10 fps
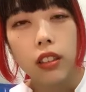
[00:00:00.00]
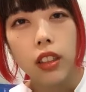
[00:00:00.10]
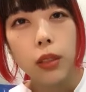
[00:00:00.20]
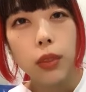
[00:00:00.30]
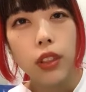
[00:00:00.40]

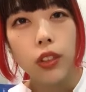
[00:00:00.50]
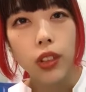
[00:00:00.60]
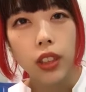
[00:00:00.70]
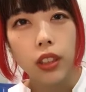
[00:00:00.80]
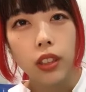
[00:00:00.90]
1万
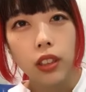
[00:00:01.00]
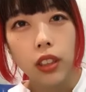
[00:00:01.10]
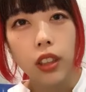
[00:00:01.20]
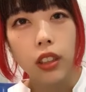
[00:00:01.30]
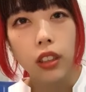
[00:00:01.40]
5000円
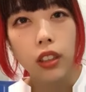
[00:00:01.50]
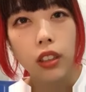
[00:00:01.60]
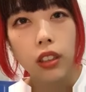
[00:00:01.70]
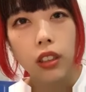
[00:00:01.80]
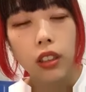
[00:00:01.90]
で
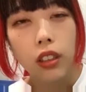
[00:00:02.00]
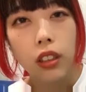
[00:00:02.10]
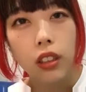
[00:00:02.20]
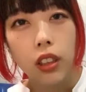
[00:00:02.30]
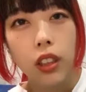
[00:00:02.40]

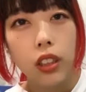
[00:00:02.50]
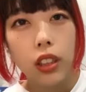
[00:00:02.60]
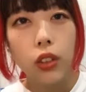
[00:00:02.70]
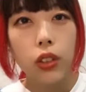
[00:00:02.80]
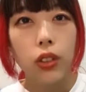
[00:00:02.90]
で
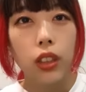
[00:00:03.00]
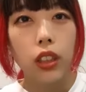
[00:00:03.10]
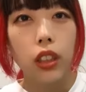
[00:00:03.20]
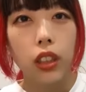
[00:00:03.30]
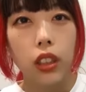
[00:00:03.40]
0増え
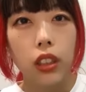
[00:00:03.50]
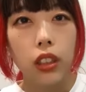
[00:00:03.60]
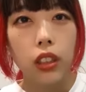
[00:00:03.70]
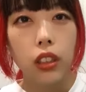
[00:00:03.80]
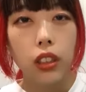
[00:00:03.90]
て
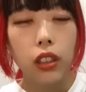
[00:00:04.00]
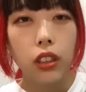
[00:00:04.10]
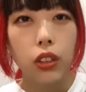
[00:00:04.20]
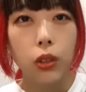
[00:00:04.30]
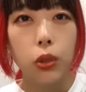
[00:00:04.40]

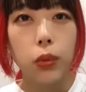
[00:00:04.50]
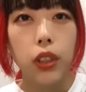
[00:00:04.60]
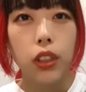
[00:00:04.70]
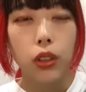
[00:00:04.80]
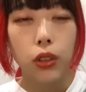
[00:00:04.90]
15
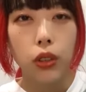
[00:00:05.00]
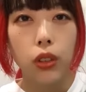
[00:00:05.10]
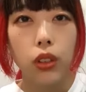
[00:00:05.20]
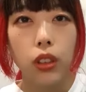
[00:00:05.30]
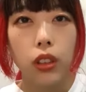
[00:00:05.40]
万でしょ
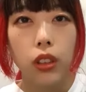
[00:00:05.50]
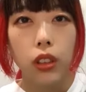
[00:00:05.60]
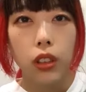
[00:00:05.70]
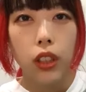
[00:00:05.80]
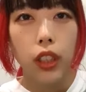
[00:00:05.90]

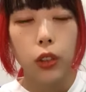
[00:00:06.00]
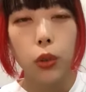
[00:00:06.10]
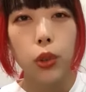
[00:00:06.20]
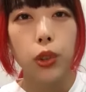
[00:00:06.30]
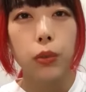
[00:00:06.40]
で
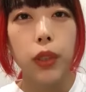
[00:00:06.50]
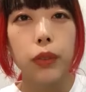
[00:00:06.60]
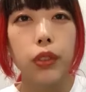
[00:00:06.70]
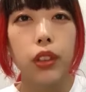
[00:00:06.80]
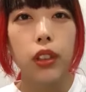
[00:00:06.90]
150枚
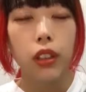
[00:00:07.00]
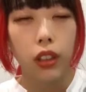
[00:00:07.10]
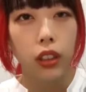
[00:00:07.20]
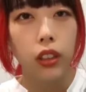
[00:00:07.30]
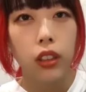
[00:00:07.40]
分だか
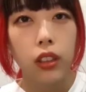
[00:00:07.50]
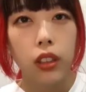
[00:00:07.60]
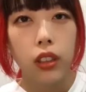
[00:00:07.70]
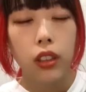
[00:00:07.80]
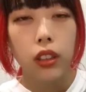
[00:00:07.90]
ら
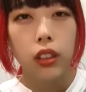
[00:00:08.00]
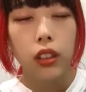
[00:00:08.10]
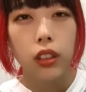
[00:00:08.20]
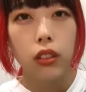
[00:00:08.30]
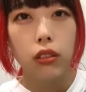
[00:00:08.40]

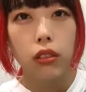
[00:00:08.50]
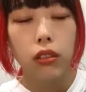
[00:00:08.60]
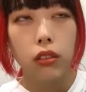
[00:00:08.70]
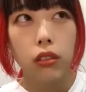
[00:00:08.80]
15